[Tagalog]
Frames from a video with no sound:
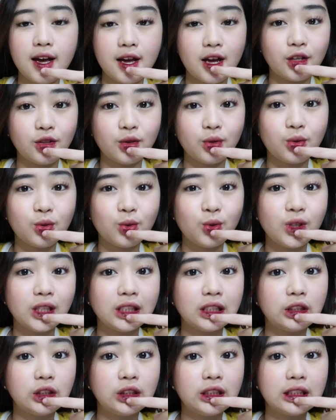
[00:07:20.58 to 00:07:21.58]
Ayan,
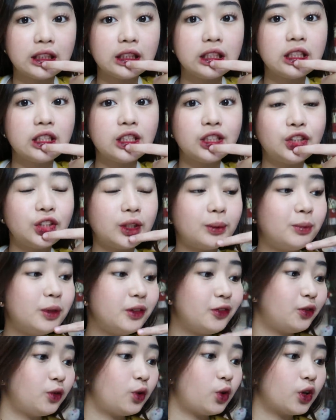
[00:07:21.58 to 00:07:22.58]
susugat ko na talaga siya
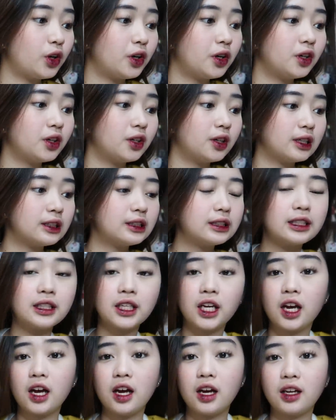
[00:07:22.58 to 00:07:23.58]
before
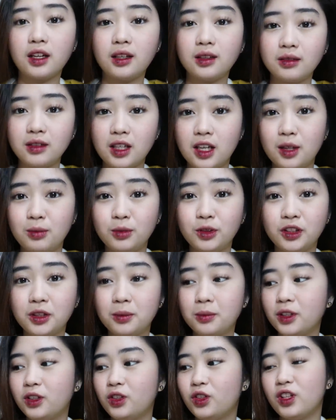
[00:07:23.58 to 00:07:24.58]
kasi nga, alam niya
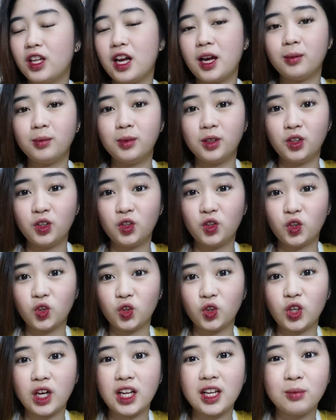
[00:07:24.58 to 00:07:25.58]
naman yung labi
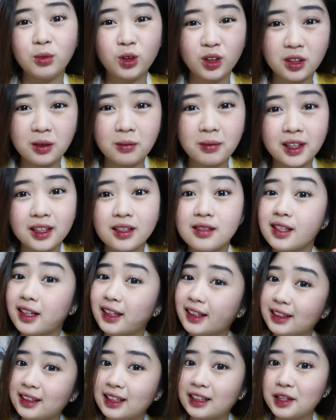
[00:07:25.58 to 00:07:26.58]
ko, alam niya naman na
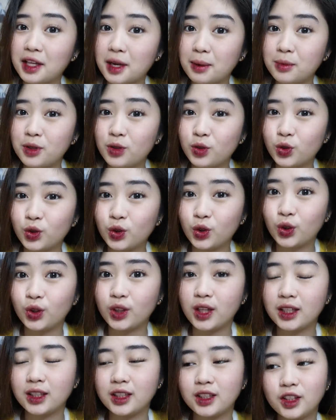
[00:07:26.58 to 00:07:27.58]
sakit ng labi ko
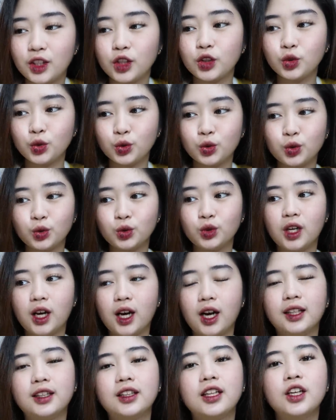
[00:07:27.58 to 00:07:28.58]
yon laging
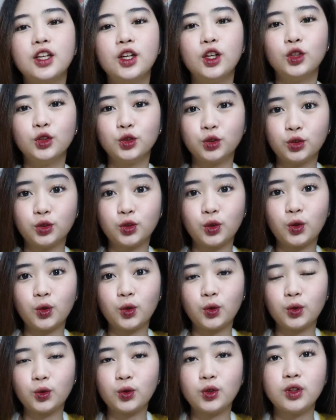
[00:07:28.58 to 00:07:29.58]
nagsusugat.
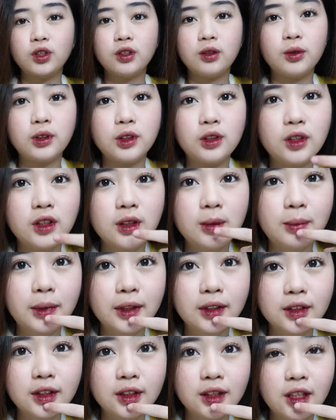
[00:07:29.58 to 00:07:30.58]
So, huwag niya nang
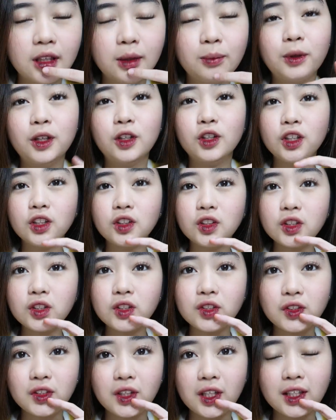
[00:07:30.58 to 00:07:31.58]
pansinin. Pero ito
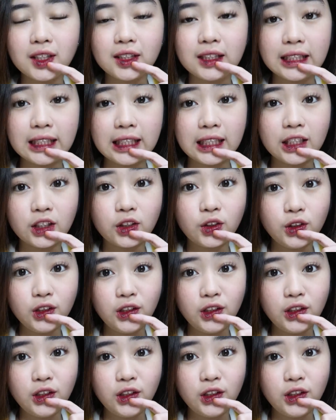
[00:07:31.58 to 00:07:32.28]
yung shade ng